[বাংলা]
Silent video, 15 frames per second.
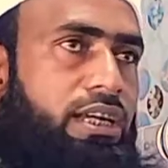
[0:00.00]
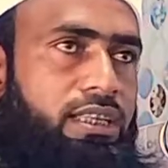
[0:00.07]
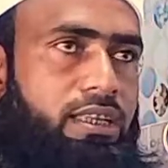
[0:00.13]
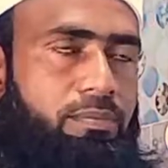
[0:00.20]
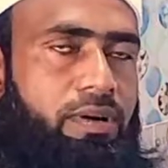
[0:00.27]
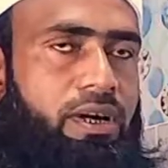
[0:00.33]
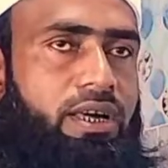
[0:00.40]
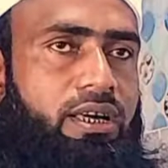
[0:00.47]

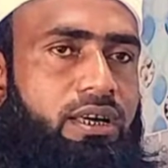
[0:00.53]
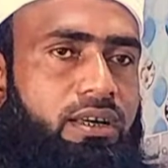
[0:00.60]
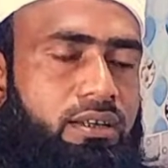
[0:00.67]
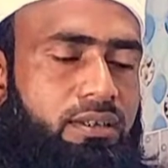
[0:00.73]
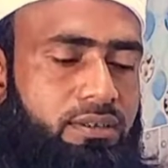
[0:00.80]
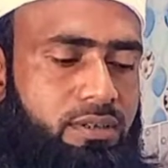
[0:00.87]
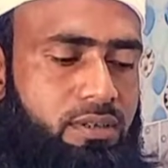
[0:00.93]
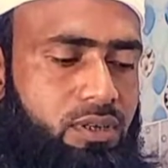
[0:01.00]
দেখতে পাই
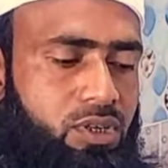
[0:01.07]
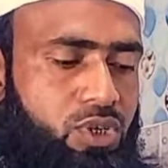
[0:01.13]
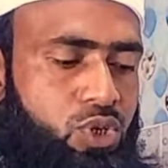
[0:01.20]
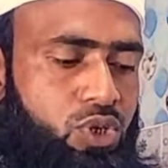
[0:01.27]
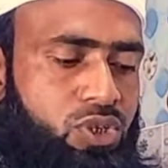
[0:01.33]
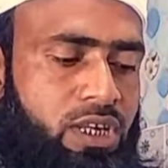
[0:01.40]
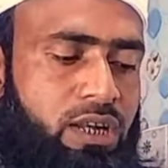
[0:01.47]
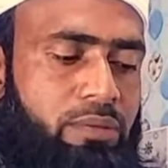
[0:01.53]

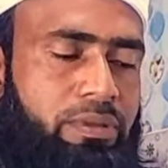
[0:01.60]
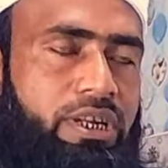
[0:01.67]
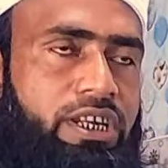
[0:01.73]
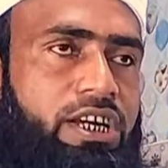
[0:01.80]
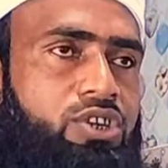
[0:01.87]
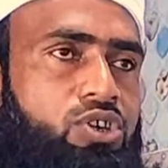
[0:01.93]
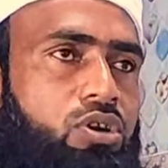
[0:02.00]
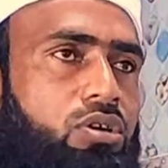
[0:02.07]
সোশ্যাল
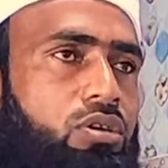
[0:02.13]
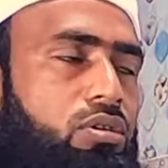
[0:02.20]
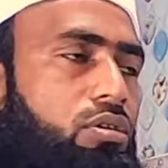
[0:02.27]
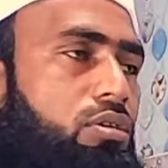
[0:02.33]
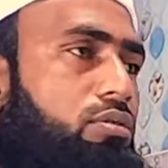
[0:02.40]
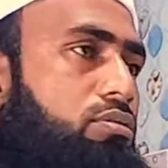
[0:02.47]
মিডিয়া সহ